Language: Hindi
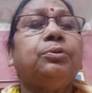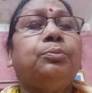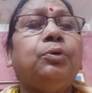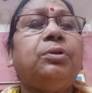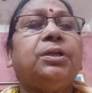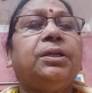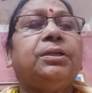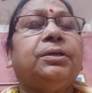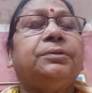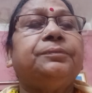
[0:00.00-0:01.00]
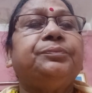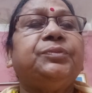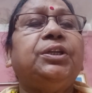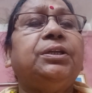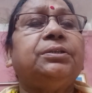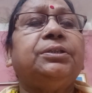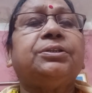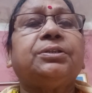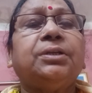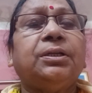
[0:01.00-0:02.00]
तो बोल रहा है ना डिनर
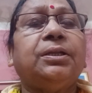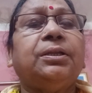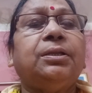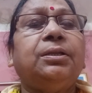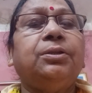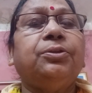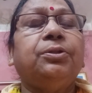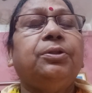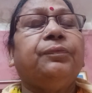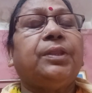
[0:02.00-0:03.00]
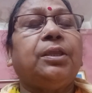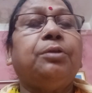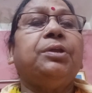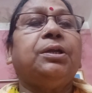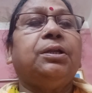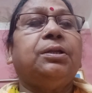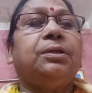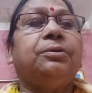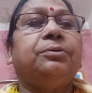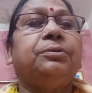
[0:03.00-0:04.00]
टेस्ट कराने के लिए तो क्यों नहीं करा
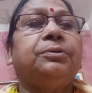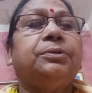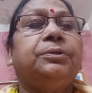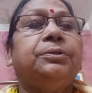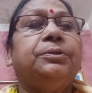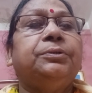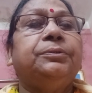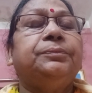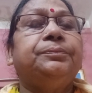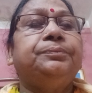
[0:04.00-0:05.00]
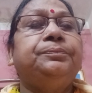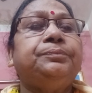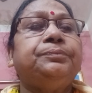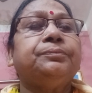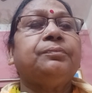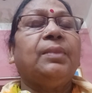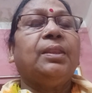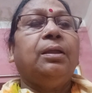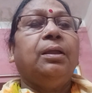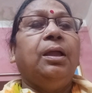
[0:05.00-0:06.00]
रहे हो हम्म?
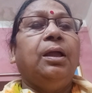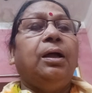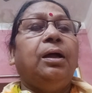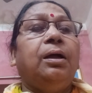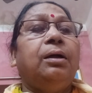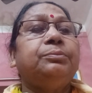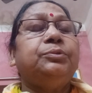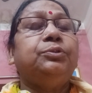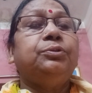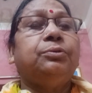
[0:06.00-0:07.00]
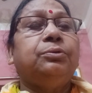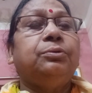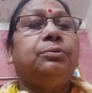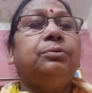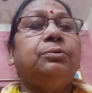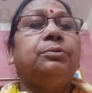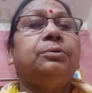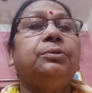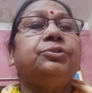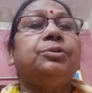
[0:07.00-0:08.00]
आप जो
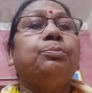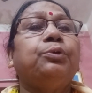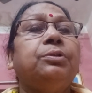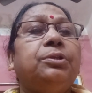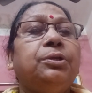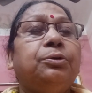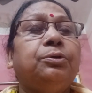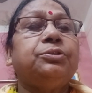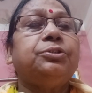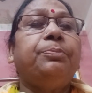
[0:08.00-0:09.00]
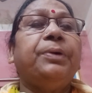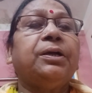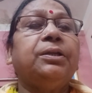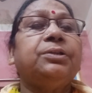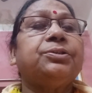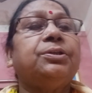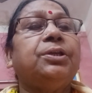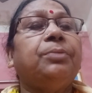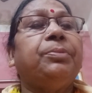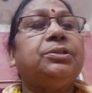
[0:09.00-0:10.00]
बोलते हो चिपकने से
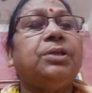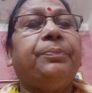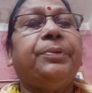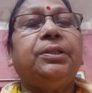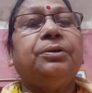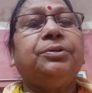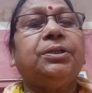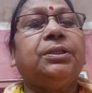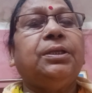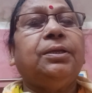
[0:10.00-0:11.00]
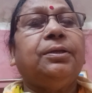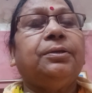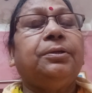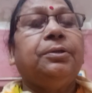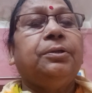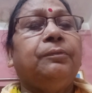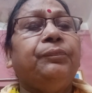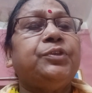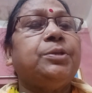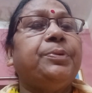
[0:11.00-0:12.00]
क्या बच्चा पैदा हो जाता है
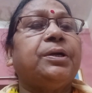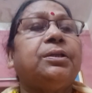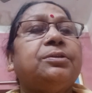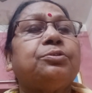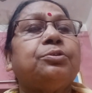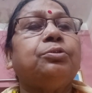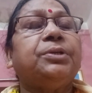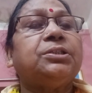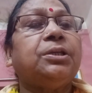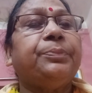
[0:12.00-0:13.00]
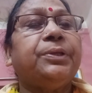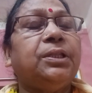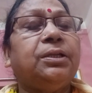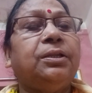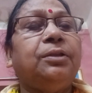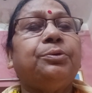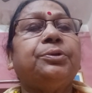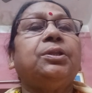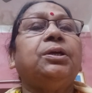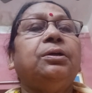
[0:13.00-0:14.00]
चिपकने से तो बच्चा पैदा नहीं
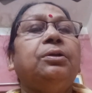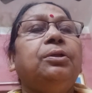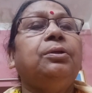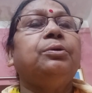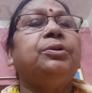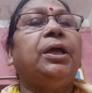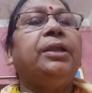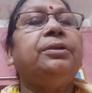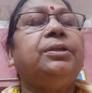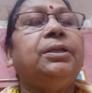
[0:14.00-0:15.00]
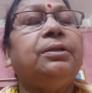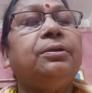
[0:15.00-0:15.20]
होता नाइन टेन